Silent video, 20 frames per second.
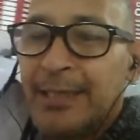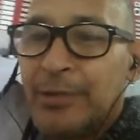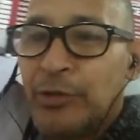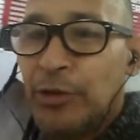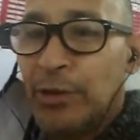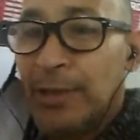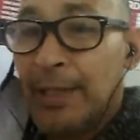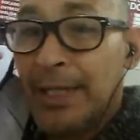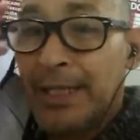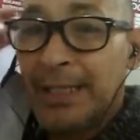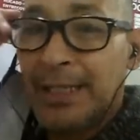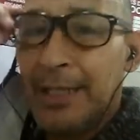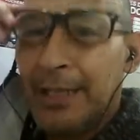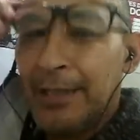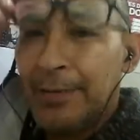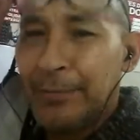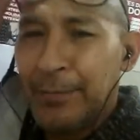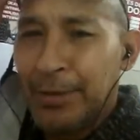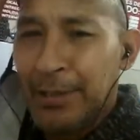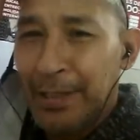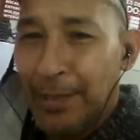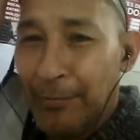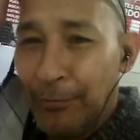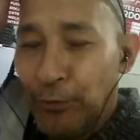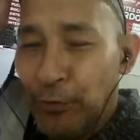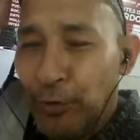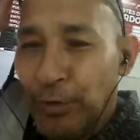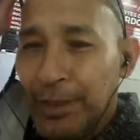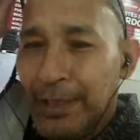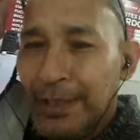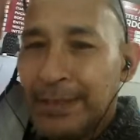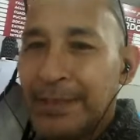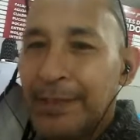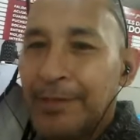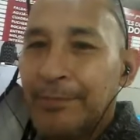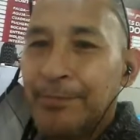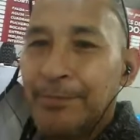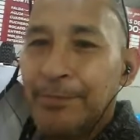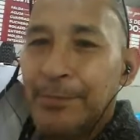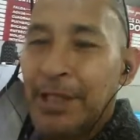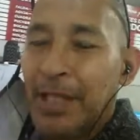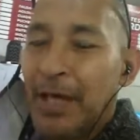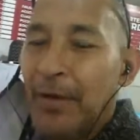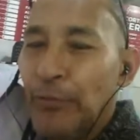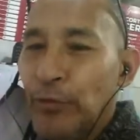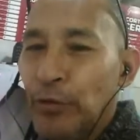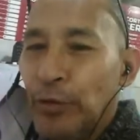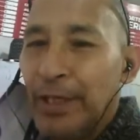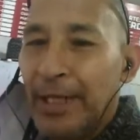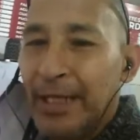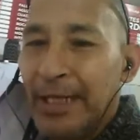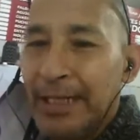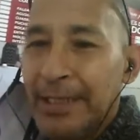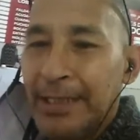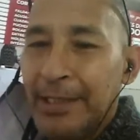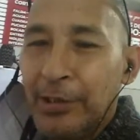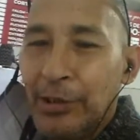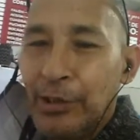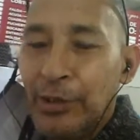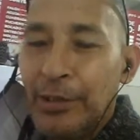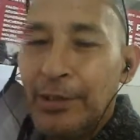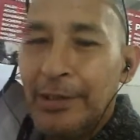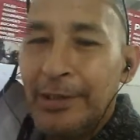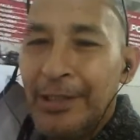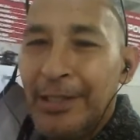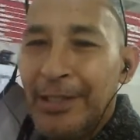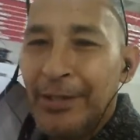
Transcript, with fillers: y estoy acá en Midianfunes, en Midianfunes querido.